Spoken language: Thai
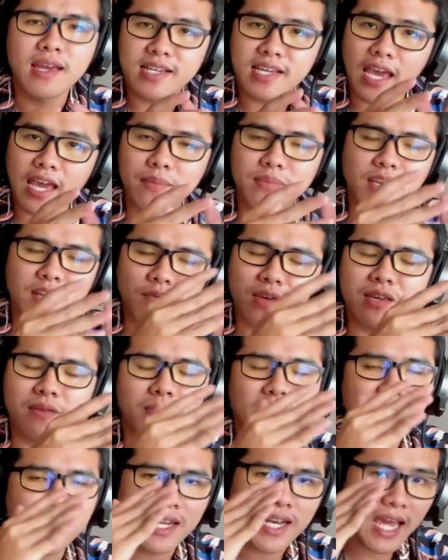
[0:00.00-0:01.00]
กราฟยังวิ่ง
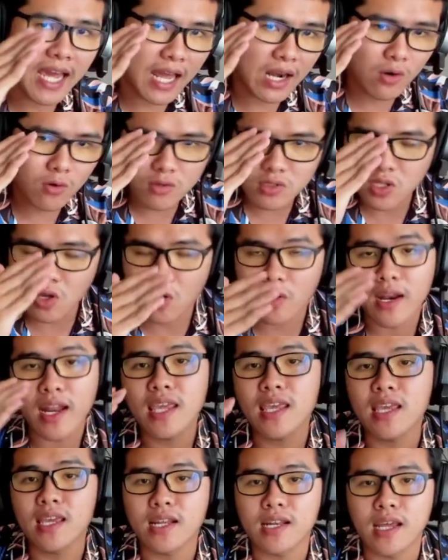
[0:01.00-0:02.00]
เป็นเทนขาลงต่อได้
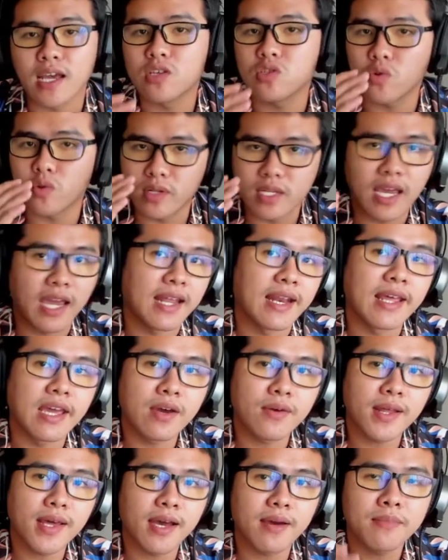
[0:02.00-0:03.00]
อีกเนี่ยส่วนใหญ่แล้ว
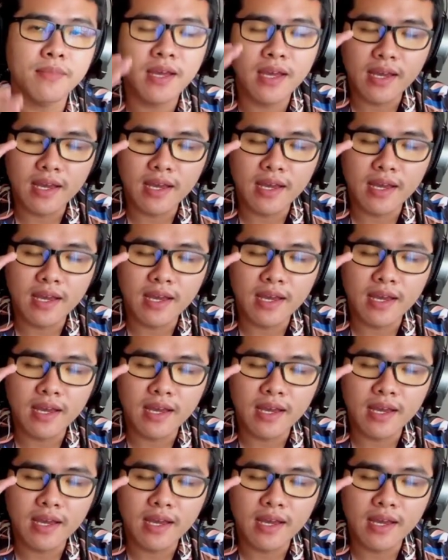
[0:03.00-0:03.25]
นะครับ